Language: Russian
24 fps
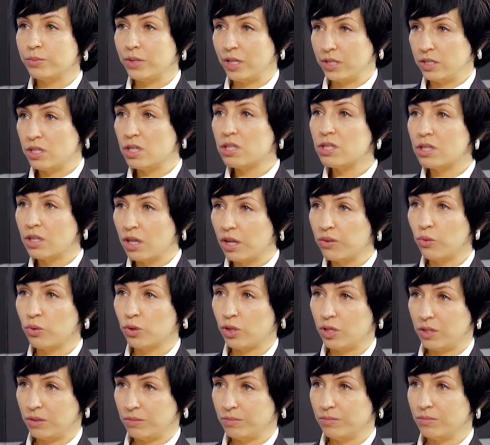платить
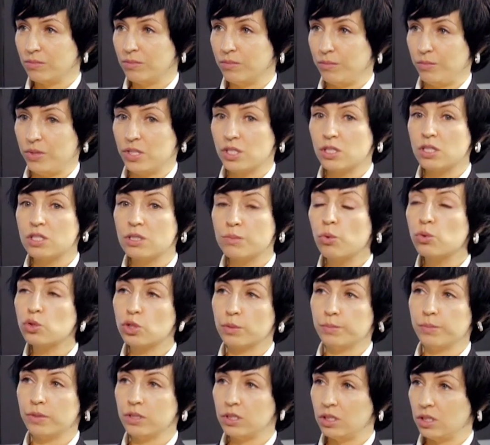налоги. Бизнес
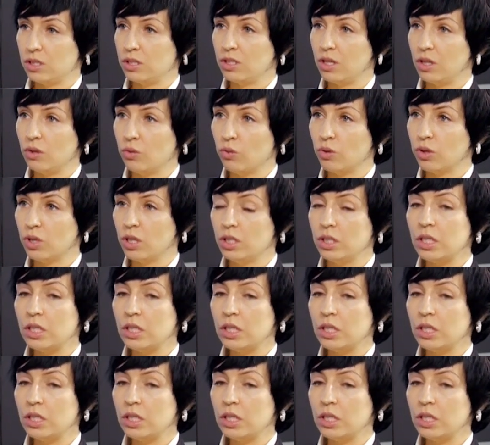может платить налоги.